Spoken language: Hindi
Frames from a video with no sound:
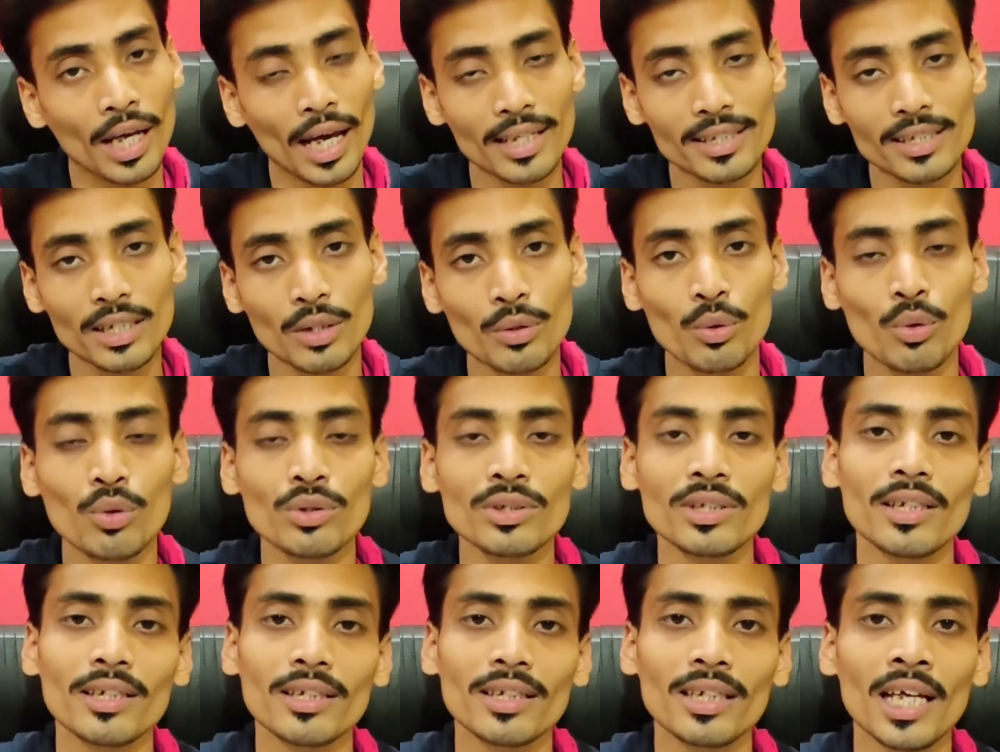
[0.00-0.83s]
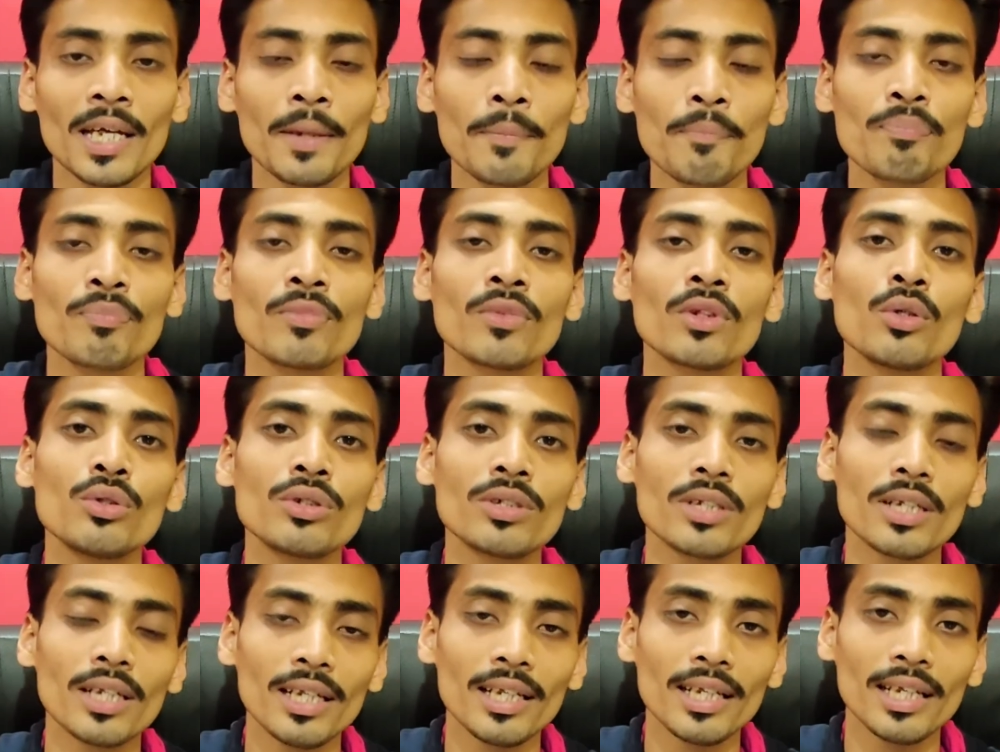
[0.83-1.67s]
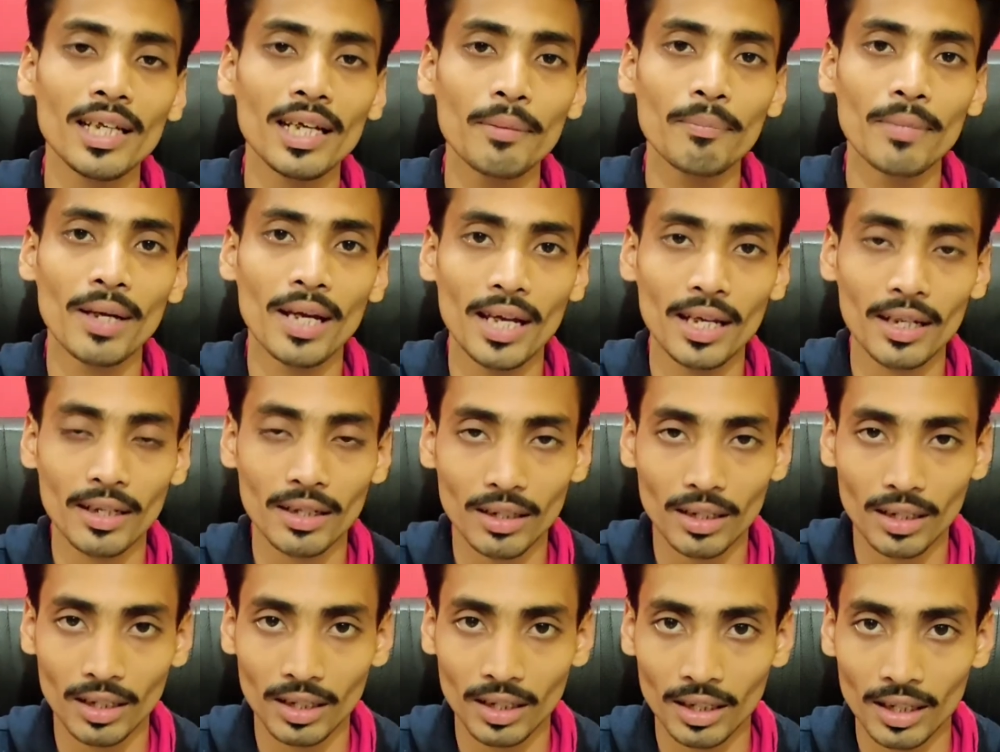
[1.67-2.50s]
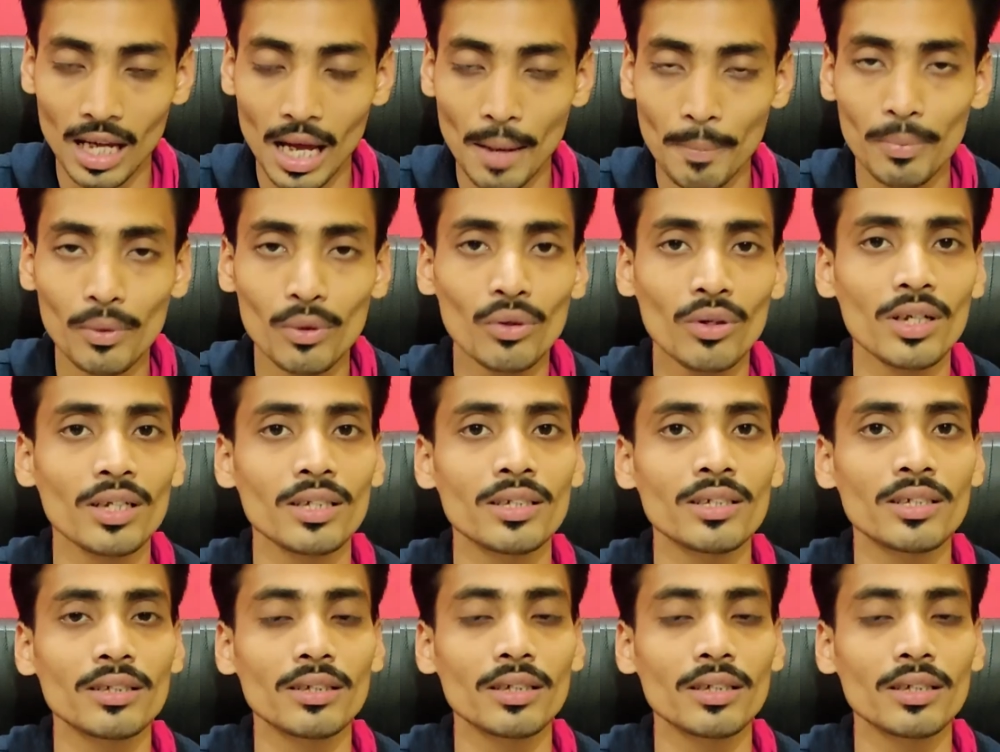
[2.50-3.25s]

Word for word: ऐसा हो सकता है तो उसके लिए मैं आप लोग